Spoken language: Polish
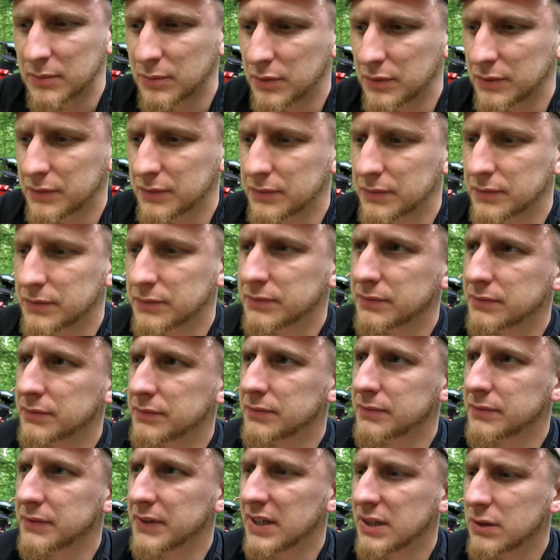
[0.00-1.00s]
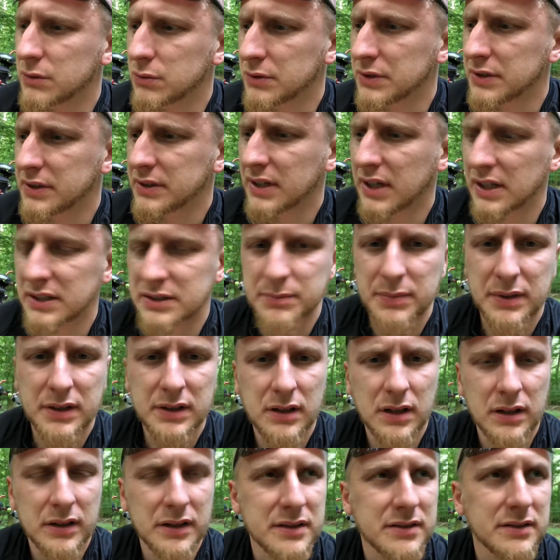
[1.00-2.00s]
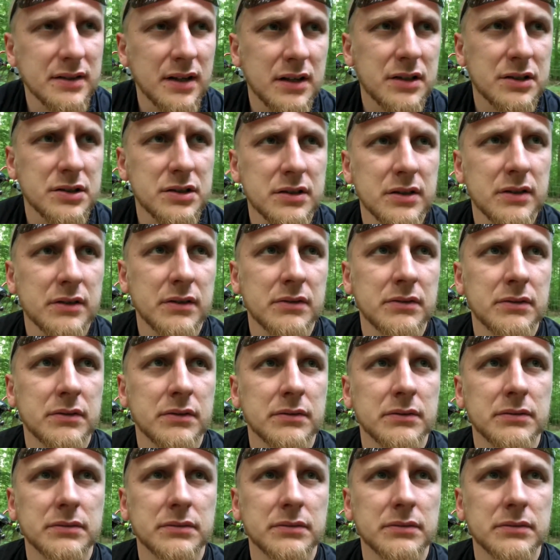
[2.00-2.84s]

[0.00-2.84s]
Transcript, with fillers: Bo w wielu innych aspektach jest tak, że